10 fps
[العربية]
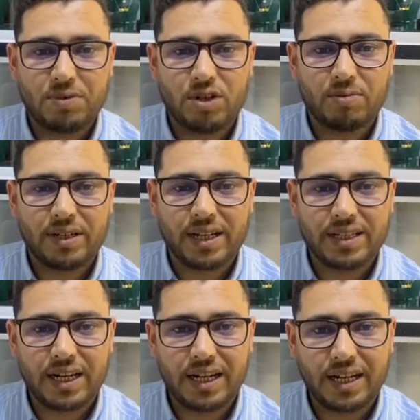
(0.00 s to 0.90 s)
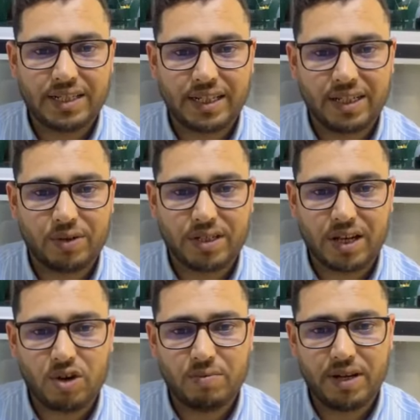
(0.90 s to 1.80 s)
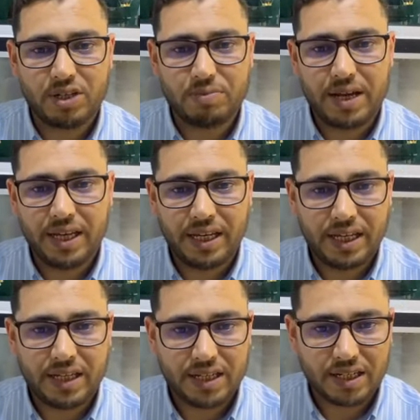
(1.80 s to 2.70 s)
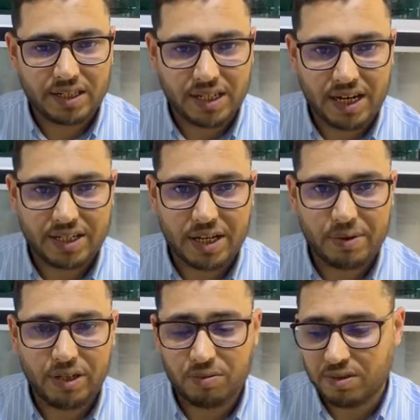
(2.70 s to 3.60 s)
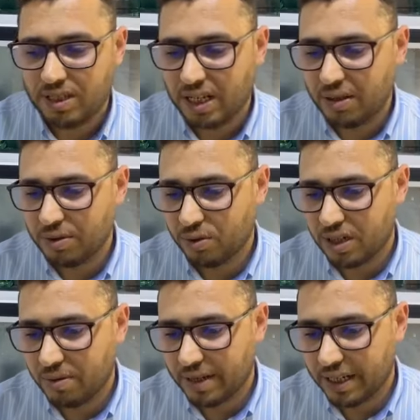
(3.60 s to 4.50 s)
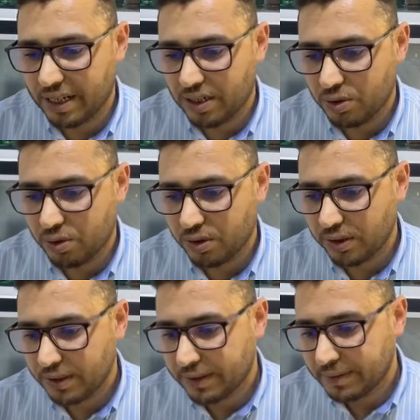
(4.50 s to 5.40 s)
نتمنوا من الله تعالى الله يرزقنا ويرزقكم اجمعين اختي هاجر وعليكم السلام ورحمه الله وبركاته